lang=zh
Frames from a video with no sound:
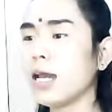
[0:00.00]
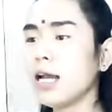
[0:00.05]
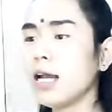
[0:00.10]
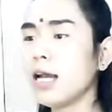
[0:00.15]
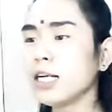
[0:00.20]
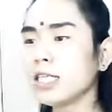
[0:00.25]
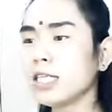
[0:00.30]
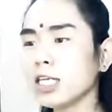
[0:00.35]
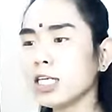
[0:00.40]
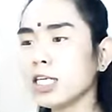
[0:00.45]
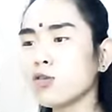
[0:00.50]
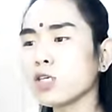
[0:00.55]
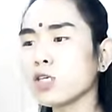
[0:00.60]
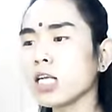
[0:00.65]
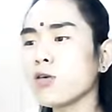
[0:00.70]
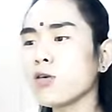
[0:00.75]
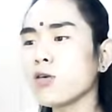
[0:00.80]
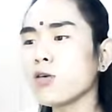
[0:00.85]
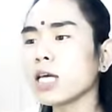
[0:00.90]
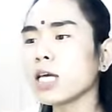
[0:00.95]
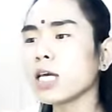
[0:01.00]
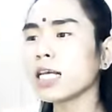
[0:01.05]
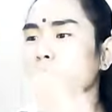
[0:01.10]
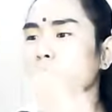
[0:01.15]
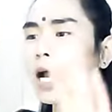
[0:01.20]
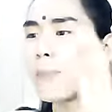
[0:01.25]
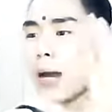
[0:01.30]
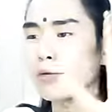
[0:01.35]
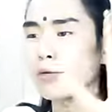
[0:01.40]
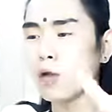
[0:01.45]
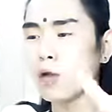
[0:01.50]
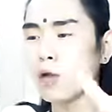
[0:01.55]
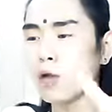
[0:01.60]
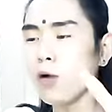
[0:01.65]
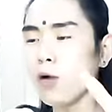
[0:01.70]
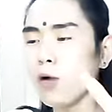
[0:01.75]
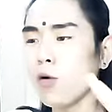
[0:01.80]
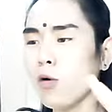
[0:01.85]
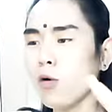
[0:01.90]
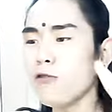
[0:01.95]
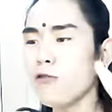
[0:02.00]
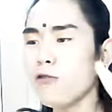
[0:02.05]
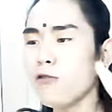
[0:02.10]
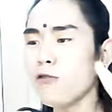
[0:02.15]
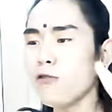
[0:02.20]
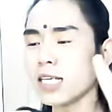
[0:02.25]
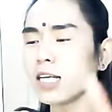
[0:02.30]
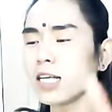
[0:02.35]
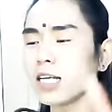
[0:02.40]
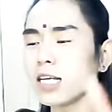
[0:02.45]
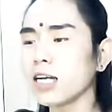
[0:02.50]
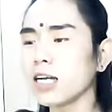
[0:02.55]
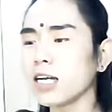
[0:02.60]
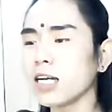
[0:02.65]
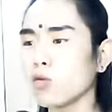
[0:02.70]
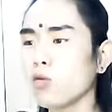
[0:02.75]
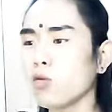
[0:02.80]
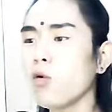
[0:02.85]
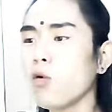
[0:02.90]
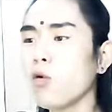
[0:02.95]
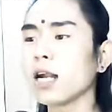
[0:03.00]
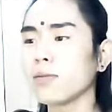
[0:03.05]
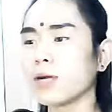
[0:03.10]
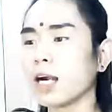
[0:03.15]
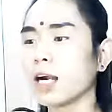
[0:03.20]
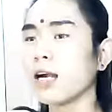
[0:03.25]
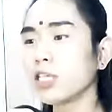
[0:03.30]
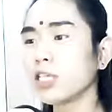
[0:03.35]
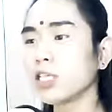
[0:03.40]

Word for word: 这时候，上古大仙路亚把袁弘放在了一个图画里边，